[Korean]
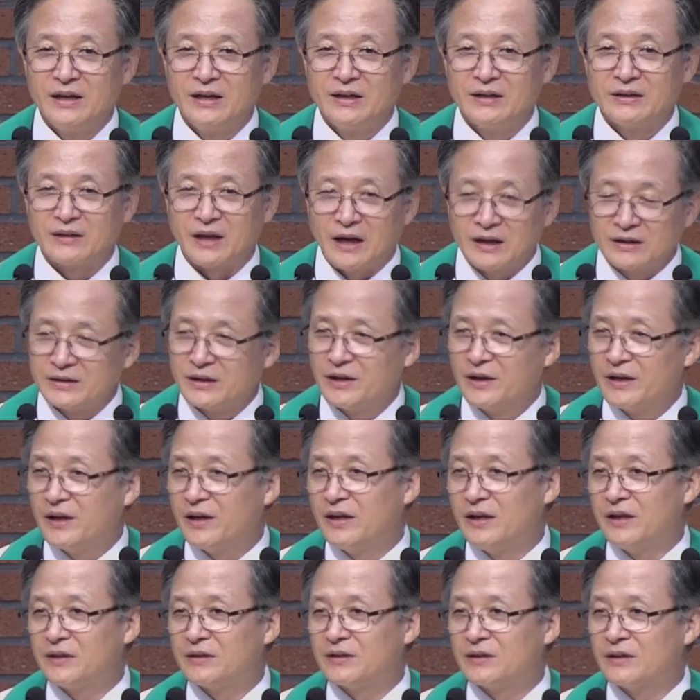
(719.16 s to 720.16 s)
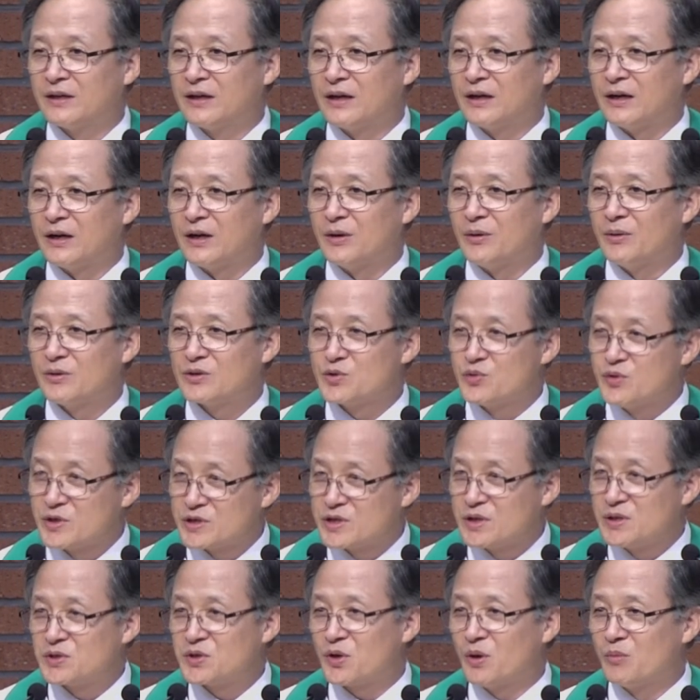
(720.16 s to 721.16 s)
당대의 엘리트가
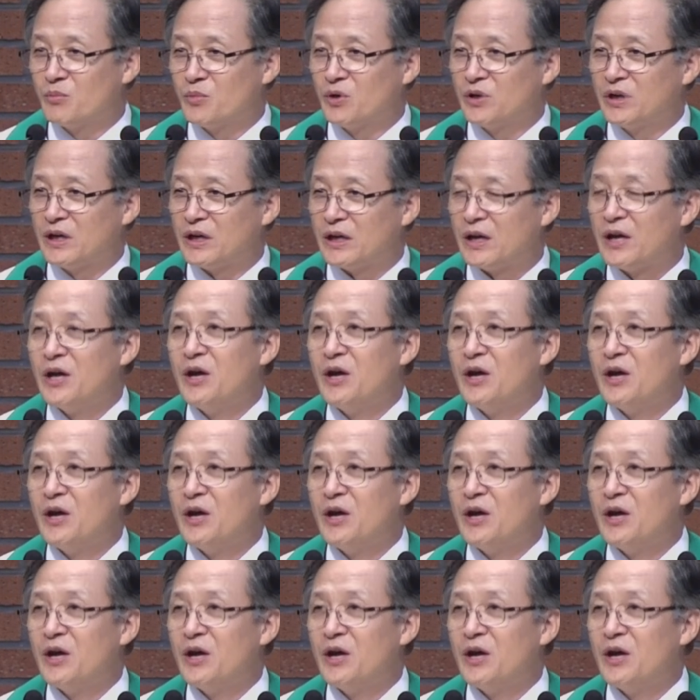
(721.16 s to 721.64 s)
출신 성분이